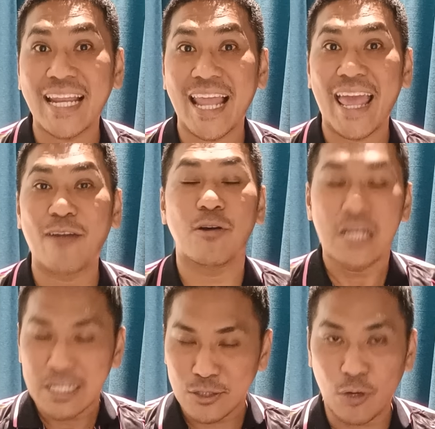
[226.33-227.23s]
ใจแล้ว
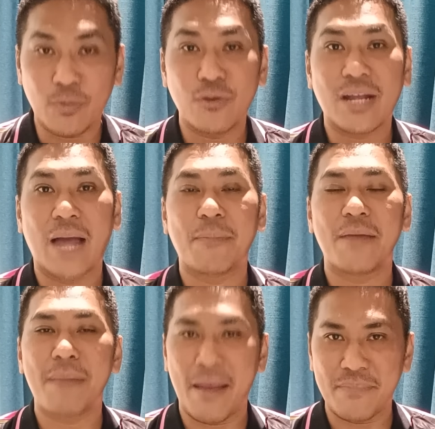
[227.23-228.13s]
จบฤดูกาลไป
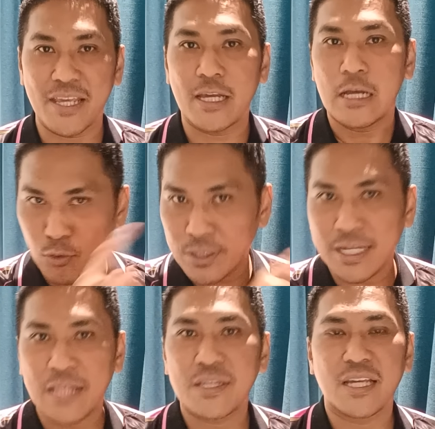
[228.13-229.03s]
แบบนี้ลุ้น
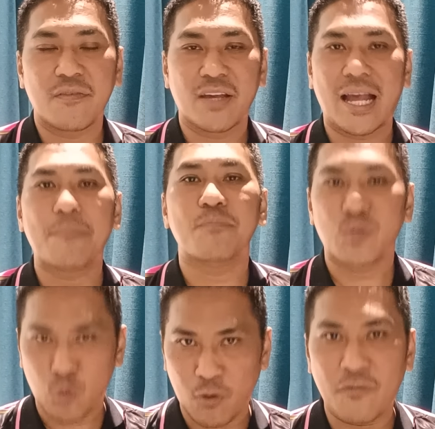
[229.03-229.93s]
นัดชิงเอฟเอคัพ
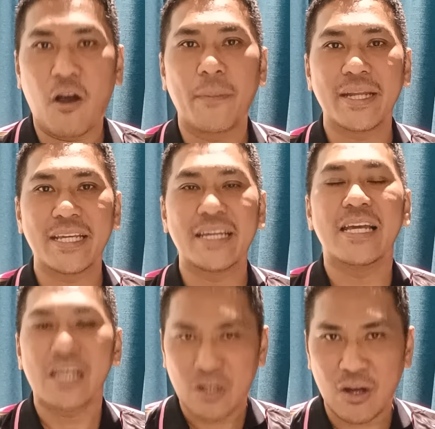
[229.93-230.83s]
โชว์ฟอร์มให้ดี
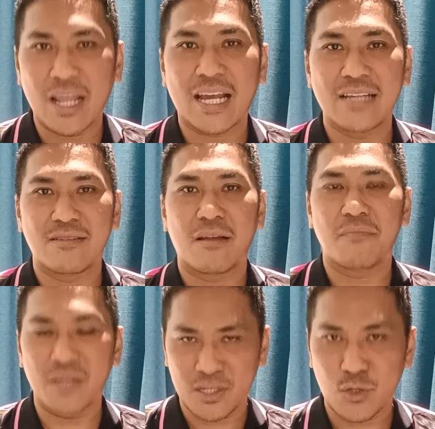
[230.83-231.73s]
ก็แล้วกันสำห
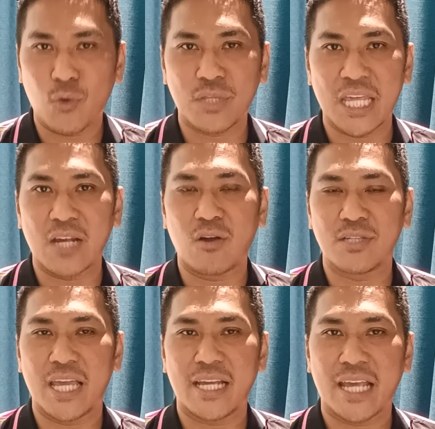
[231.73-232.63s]
รับเดอะซ่งติงข
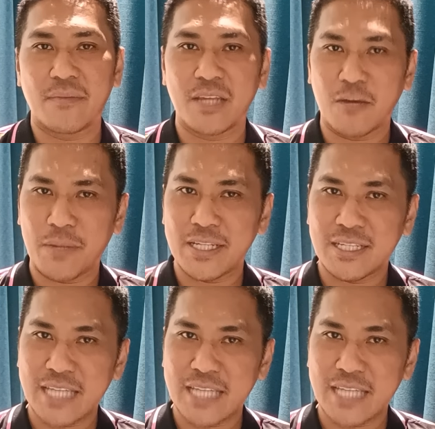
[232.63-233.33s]
องเจเกมนี้เอาไป